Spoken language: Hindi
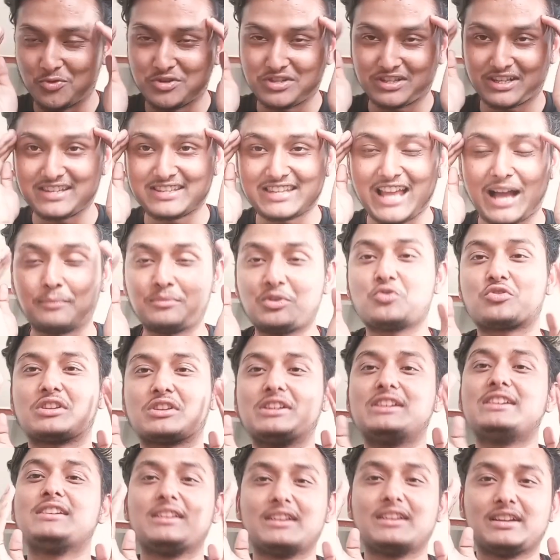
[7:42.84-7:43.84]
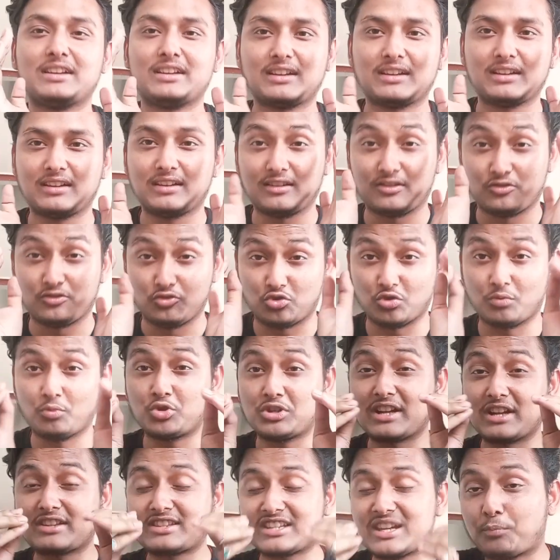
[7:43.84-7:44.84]
उसके सामने उसकी जो
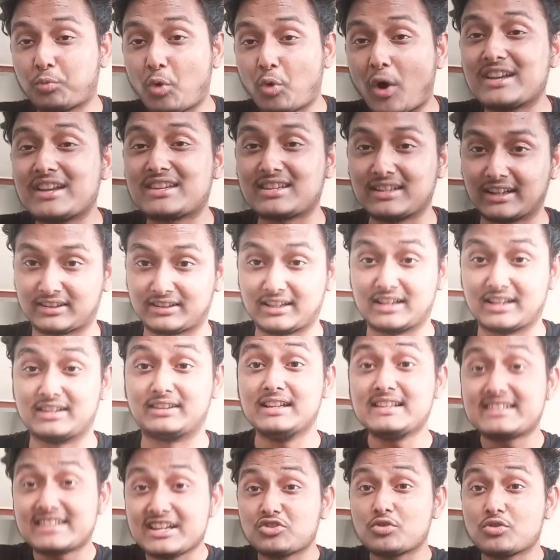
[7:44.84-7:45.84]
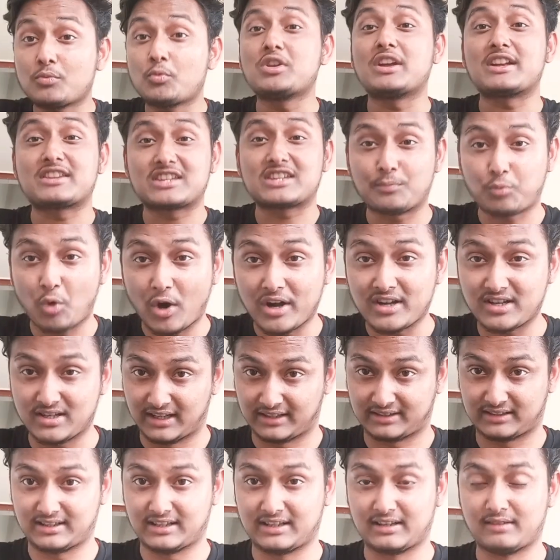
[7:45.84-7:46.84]
मुझे अच्छे पॉइंट्स लगते हैं दिल से जो मुझे अच्छे पॉइंट्स
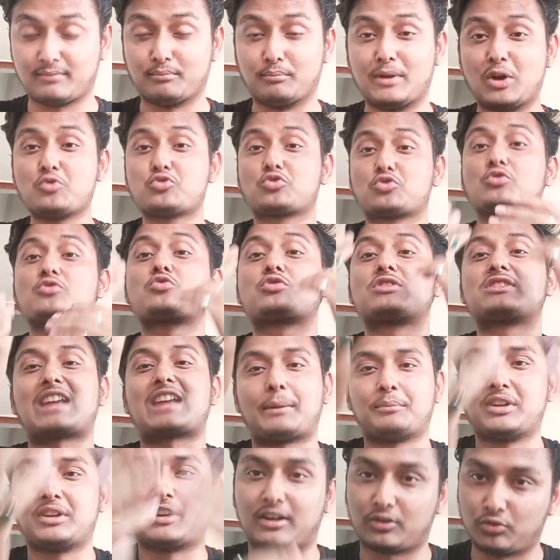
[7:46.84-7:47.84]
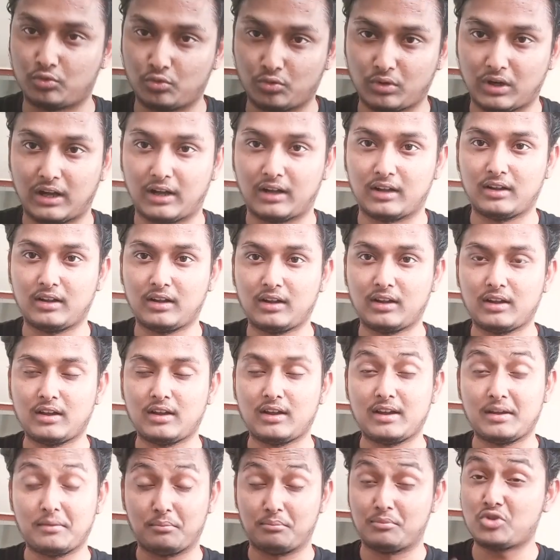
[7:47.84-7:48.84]
लगते हैं मैं उसको उसके सामने रख दूंगा
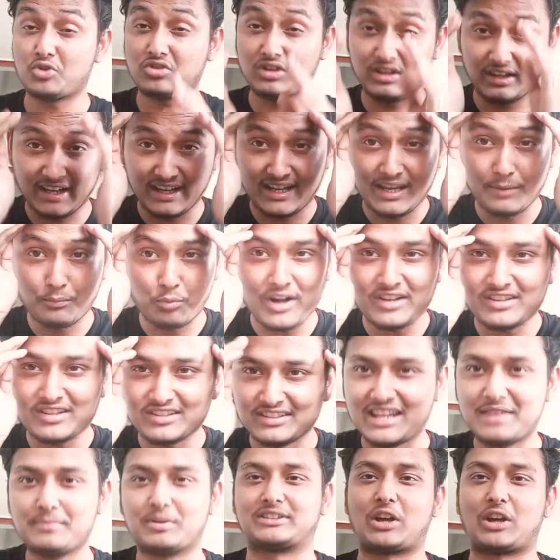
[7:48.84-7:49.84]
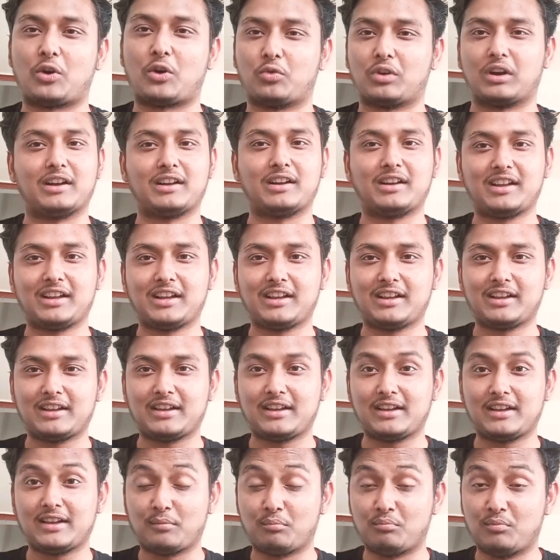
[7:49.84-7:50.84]
मैं उसे नेगेटिव पॉइंट्स नहीं बताऊंगा
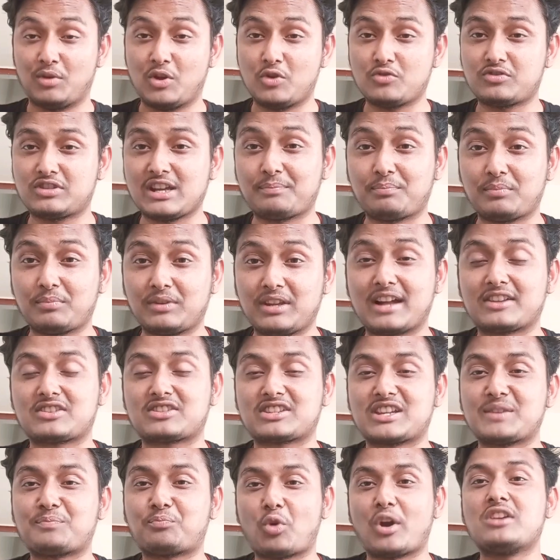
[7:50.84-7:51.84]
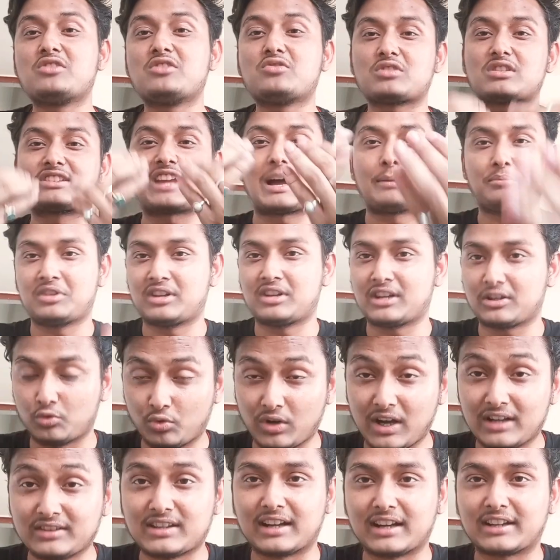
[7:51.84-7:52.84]
मैं उसे अपने अच्छे पॉइंट्स उसके सामने रख
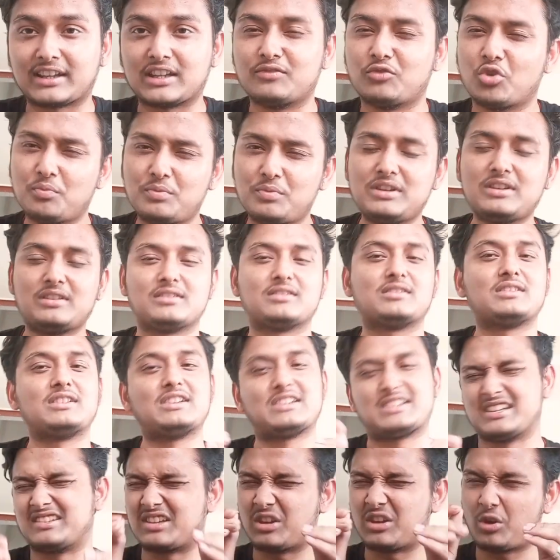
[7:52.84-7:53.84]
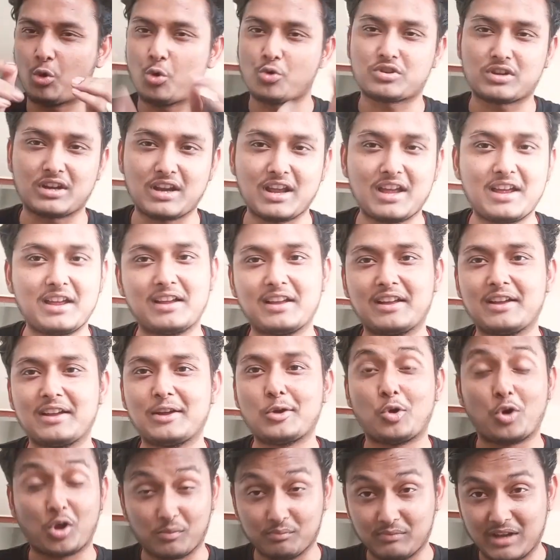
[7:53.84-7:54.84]
दूंगा ताकि वो भी इस चीज़ से खुश रहे
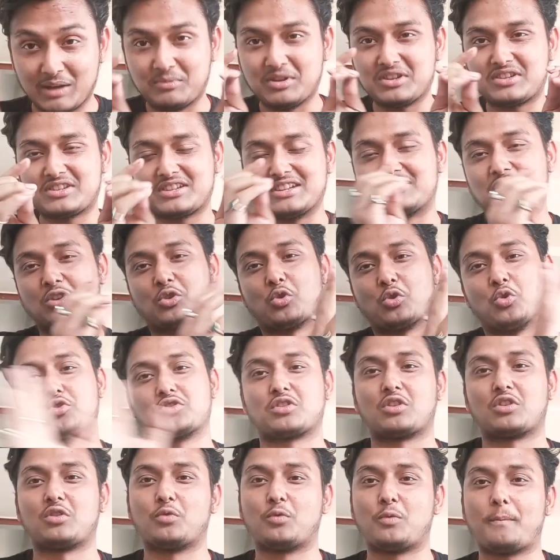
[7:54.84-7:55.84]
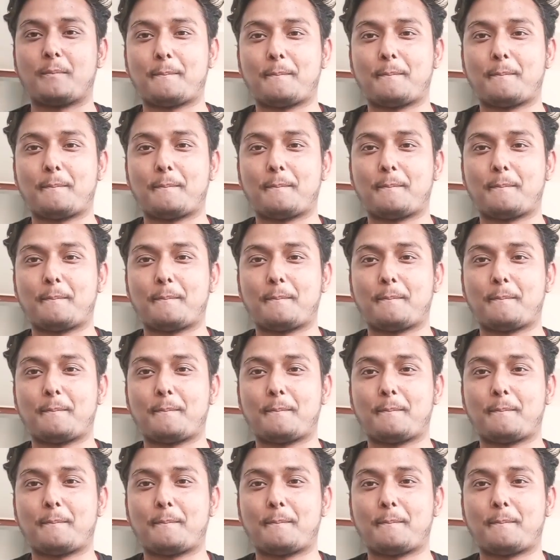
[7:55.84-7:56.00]
तो मैं भी इस चीज़ से खुश रहूँ